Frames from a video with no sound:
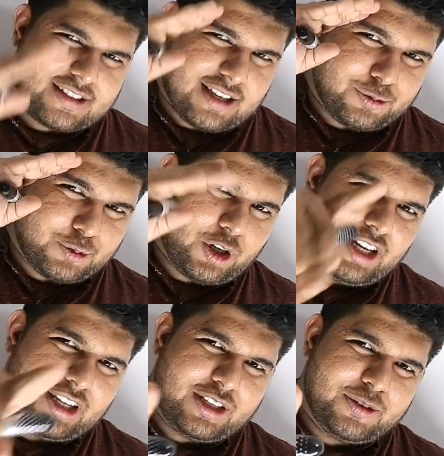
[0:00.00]
আসসালামু
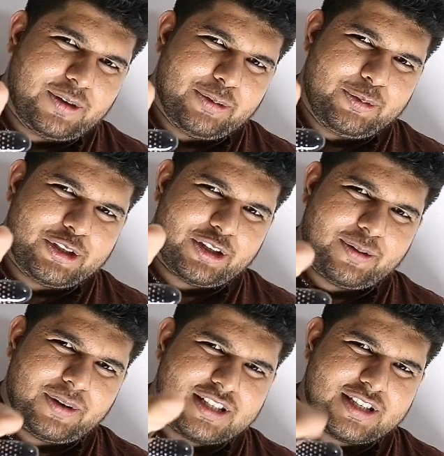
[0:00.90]
আলাইকুম
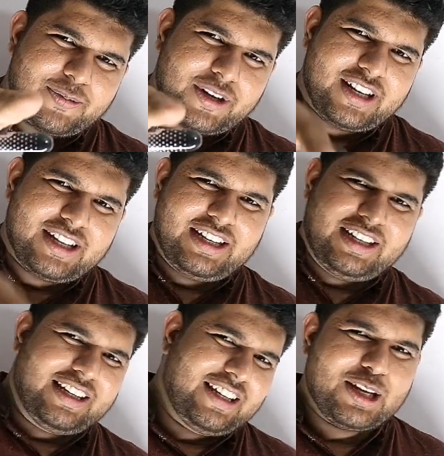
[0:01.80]
এডমিশনের বাচ্চা পার্টি
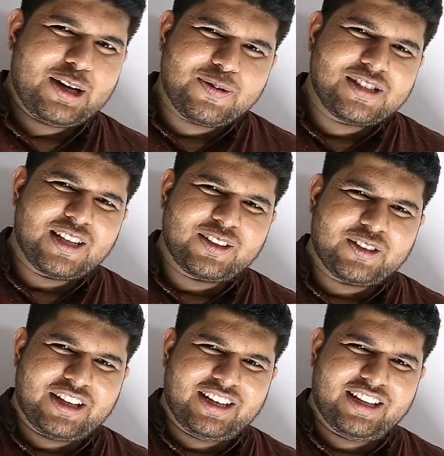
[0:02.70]
কি অবস্থা
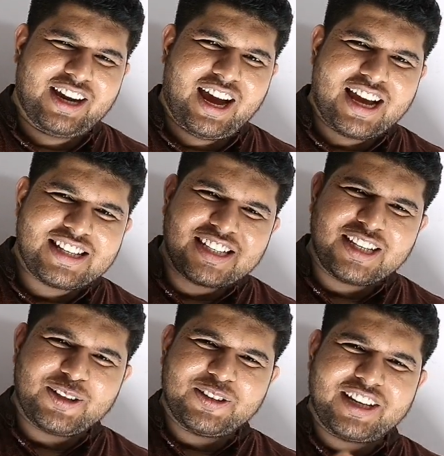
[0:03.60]
তোদের আজকে
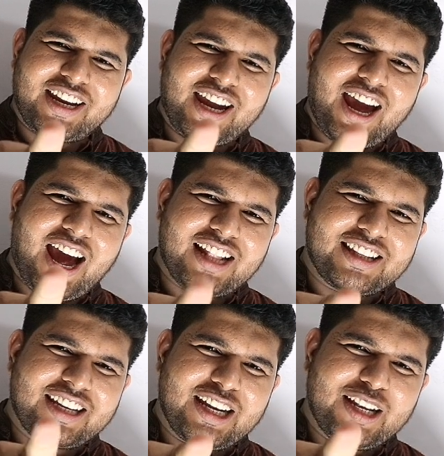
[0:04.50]
তোদেরকে
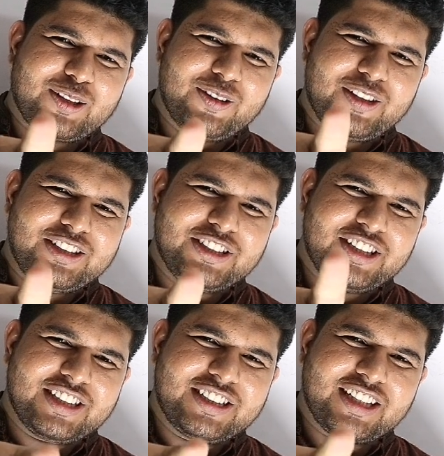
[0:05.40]
হাতে
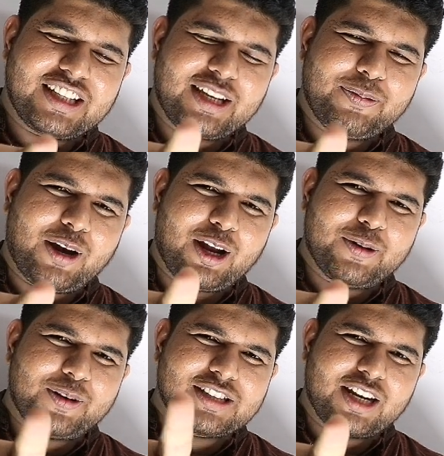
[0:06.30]
ক্যালকুলেশনের সাথে
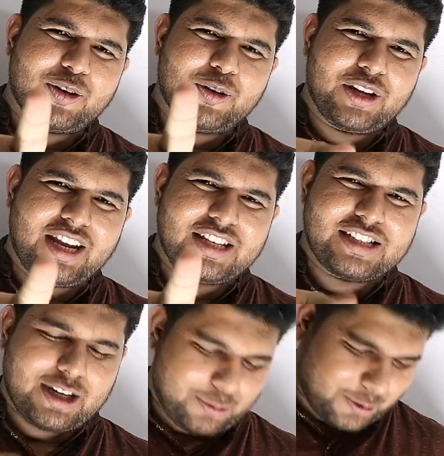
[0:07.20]
ভালোবাসা করিয়েই
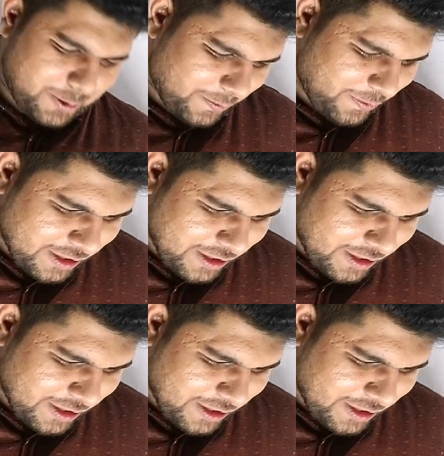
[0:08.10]
ছাড়বো